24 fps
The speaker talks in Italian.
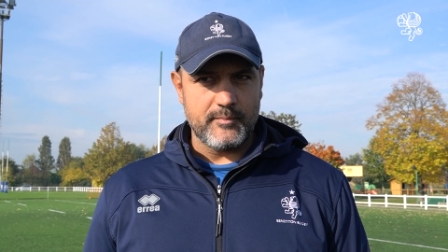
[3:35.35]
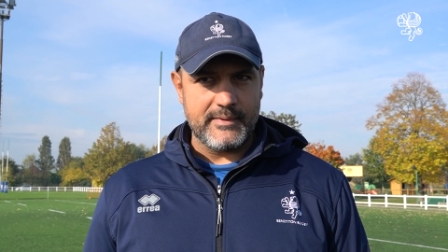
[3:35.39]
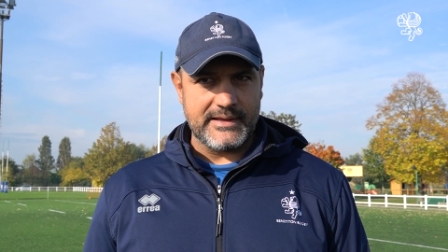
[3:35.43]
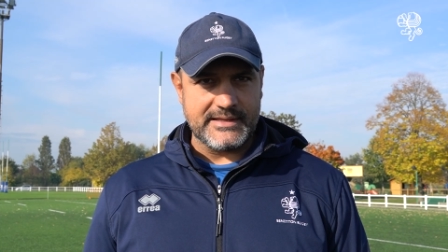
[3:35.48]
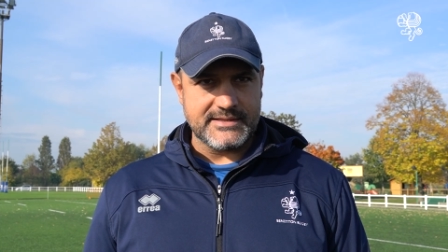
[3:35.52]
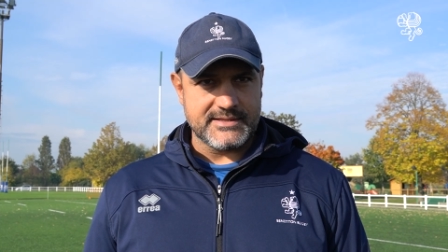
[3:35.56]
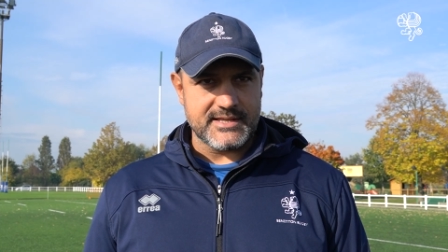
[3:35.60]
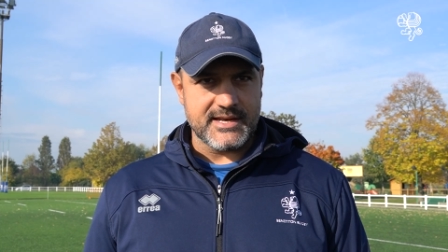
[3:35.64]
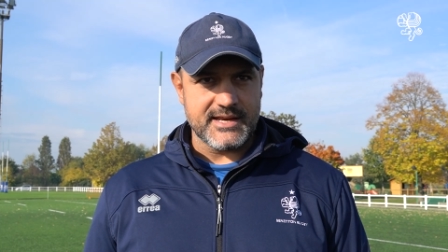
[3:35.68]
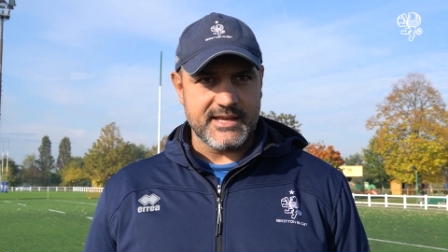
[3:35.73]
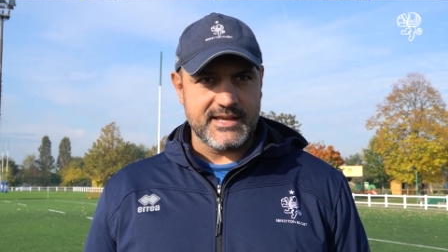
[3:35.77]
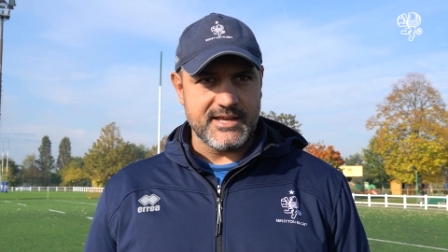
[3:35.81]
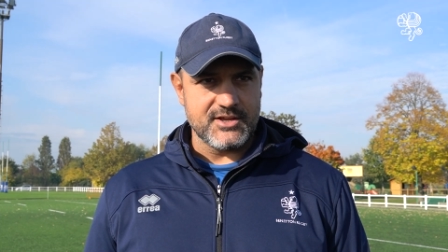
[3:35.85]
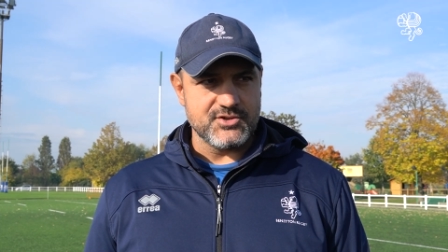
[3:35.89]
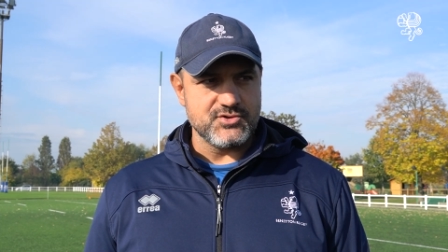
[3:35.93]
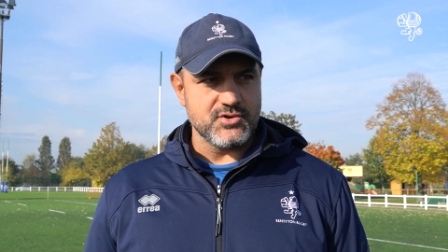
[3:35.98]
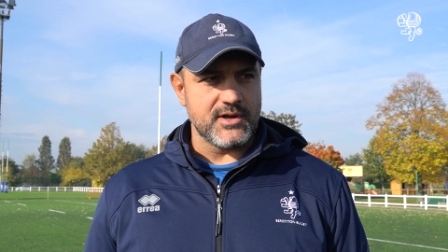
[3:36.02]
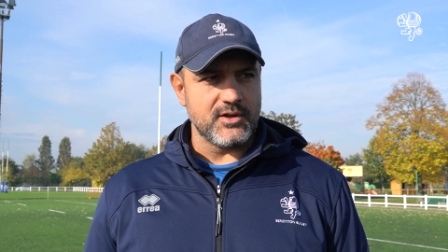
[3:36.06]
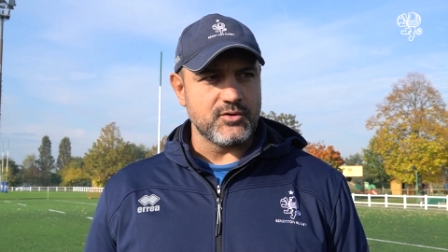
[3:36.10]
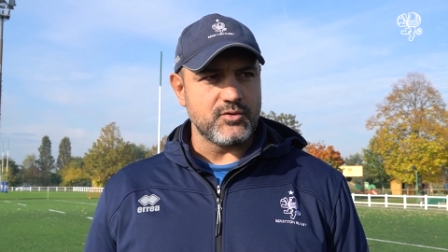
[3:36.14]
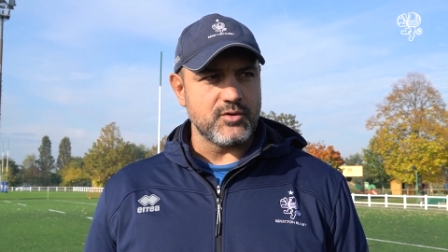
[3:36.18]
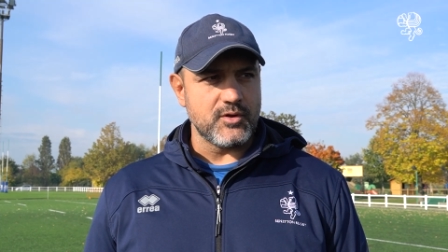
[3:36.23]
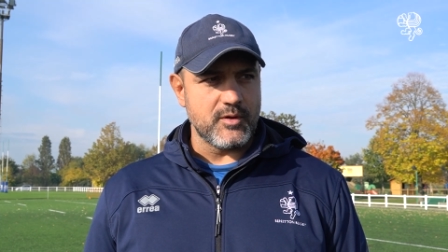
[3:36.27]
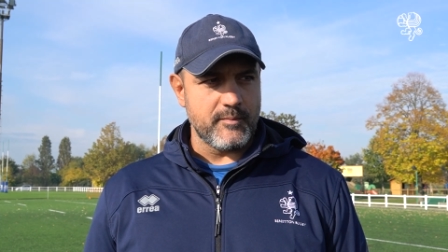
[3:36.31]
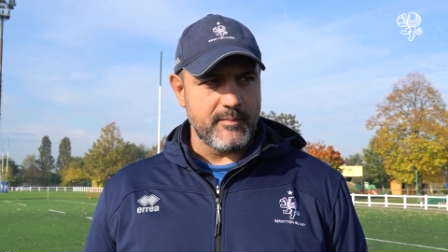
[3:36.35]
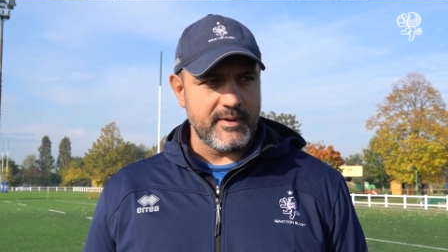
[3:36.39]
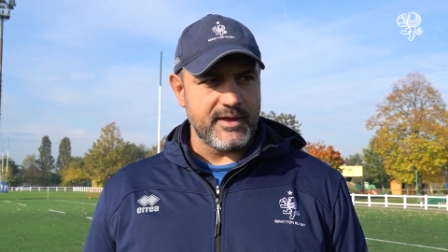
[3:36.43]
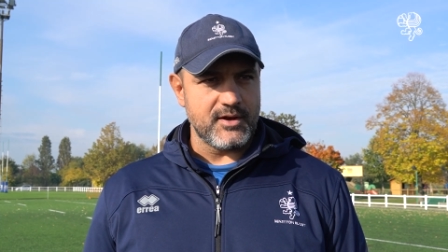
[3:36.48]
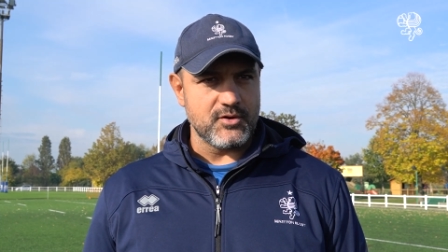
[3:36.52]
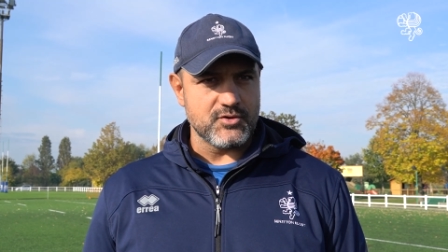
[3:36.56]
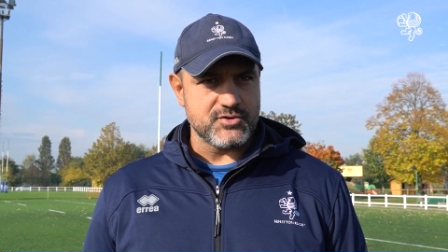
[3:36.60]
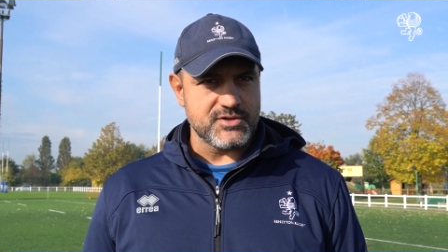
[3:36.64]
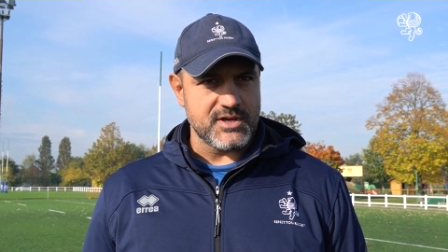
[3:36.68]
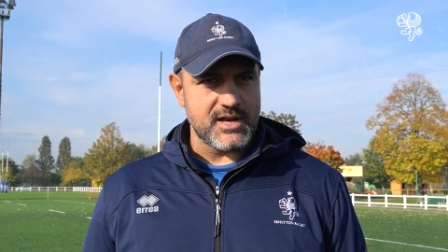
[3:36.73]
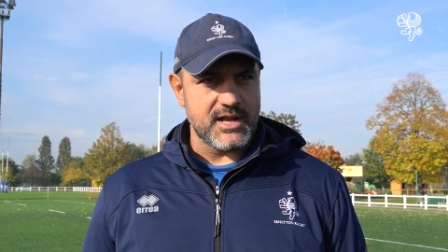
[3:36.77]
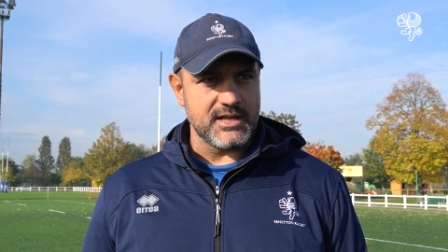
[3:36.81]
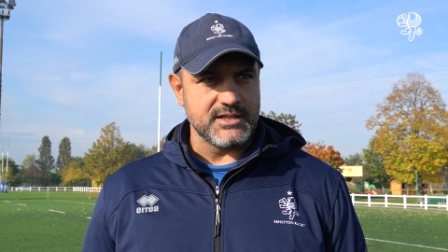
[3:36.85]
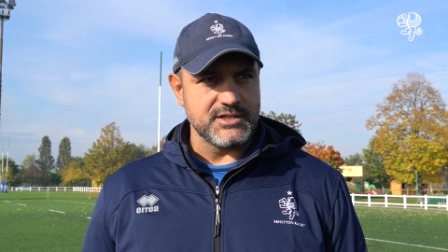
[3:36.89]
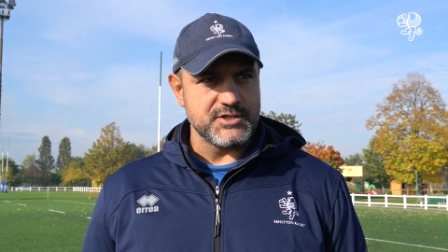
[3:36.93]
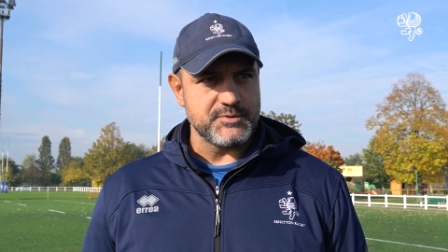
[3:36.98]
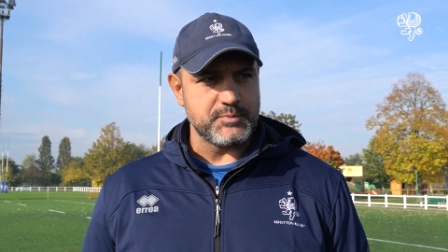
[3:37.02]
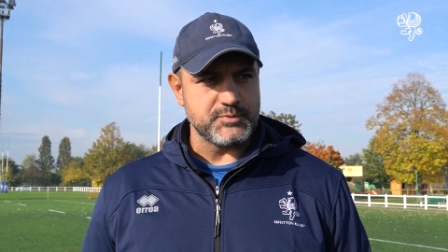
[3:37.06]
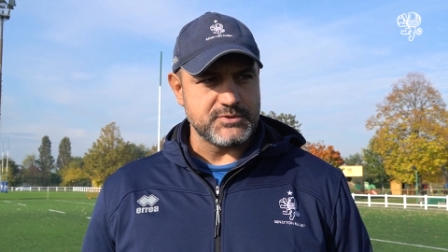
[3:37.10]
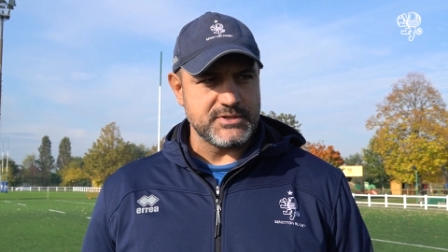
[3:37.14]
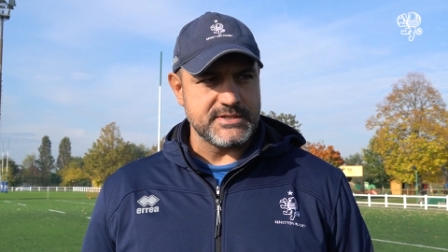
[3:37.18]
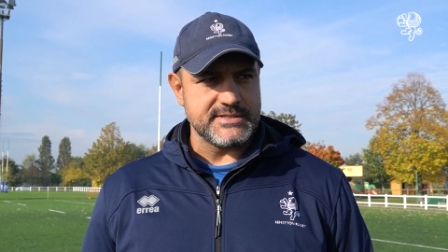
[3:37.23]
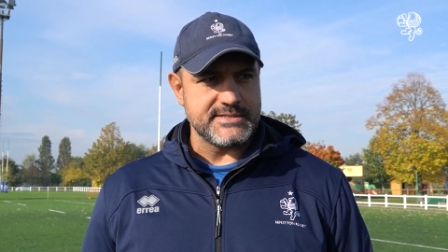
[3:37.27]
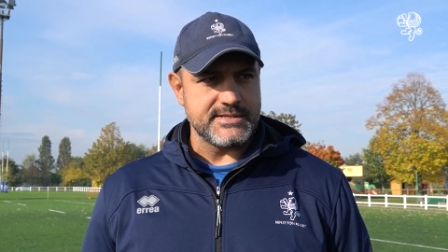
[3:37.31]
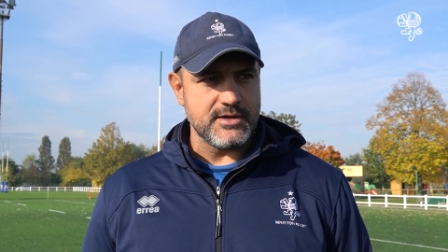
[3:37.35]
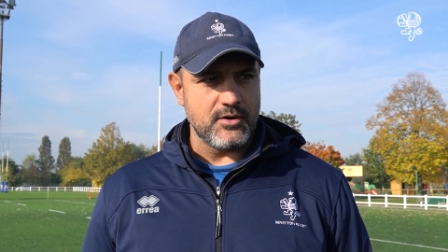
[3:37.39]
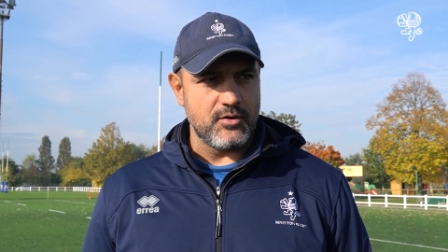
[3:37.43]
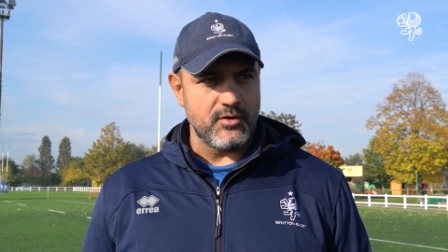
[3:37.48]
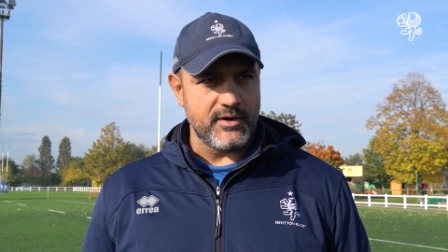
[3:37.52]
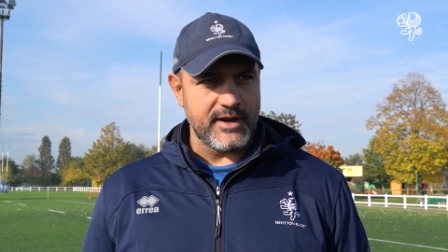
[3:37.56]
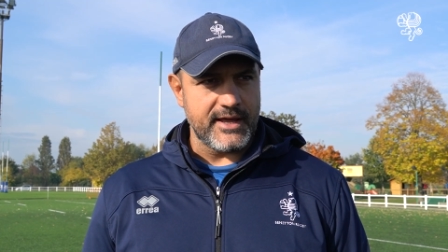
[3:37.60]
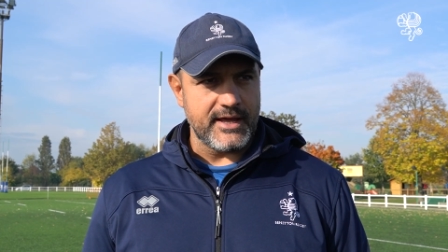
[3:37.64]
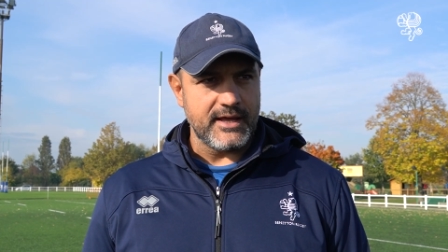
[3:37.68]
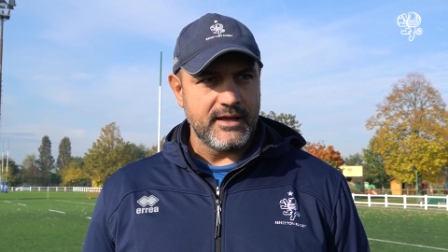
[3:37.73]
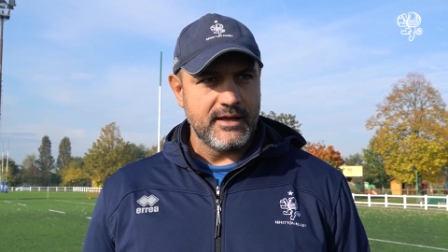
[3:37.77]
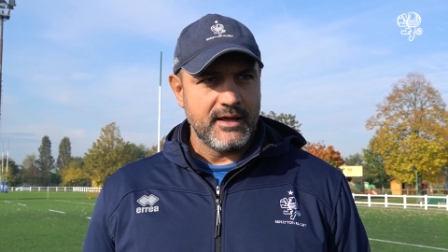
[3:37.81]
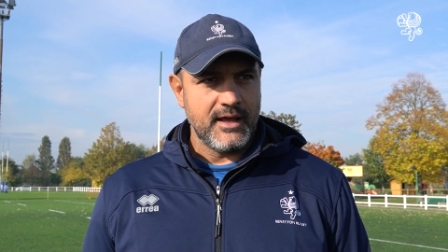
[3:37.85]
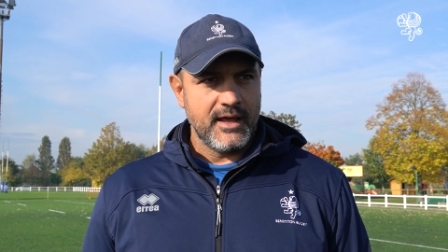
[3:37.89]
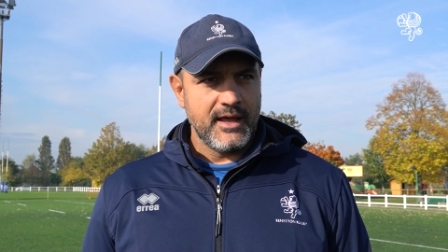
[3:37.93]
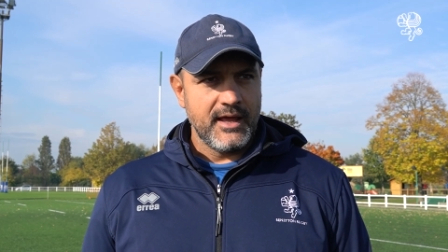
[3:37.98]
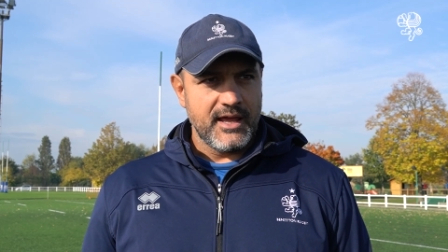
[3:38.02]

mentre mentre chi ha giocato di meno sarà a disposizione